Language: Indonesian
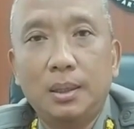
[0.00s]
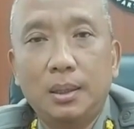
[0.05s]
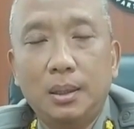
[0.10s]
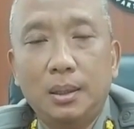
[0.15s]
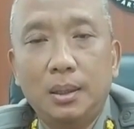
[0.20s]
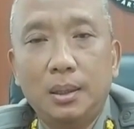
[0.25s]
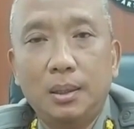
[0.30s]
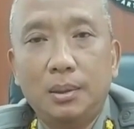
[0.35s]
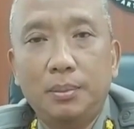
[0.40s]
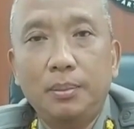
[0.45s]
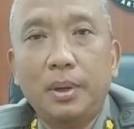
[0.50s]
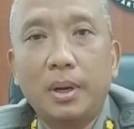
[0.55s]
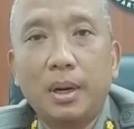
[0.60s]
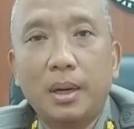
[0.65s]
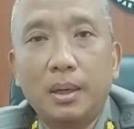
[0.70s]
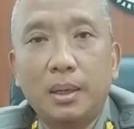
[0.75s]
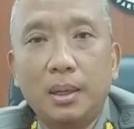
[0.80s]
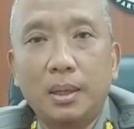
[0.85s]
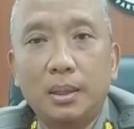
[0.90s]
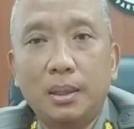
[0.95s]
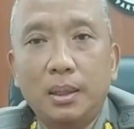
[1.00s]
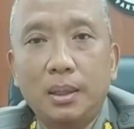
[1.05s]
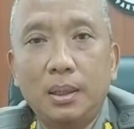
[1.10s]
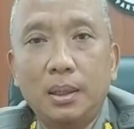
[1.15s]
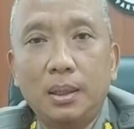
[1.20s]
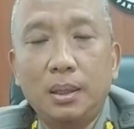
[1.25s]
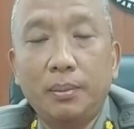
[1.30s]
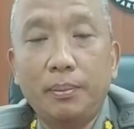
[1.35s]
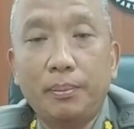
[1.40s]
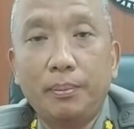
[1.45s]
uh, berada
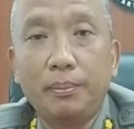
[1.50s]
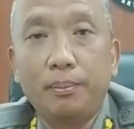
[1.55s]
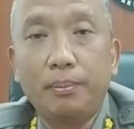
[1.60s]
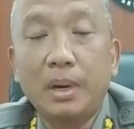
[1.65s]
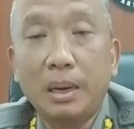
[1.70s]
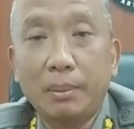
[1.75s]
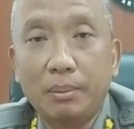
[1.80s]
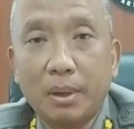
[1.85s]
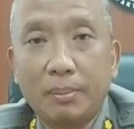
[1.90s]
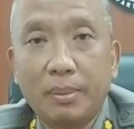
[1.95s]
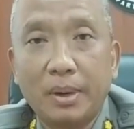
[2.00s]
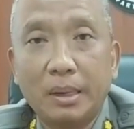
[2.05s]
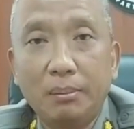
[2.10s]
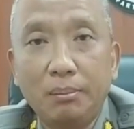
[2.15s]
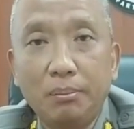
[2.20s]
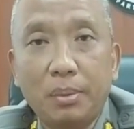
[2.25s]
di Balikpapan,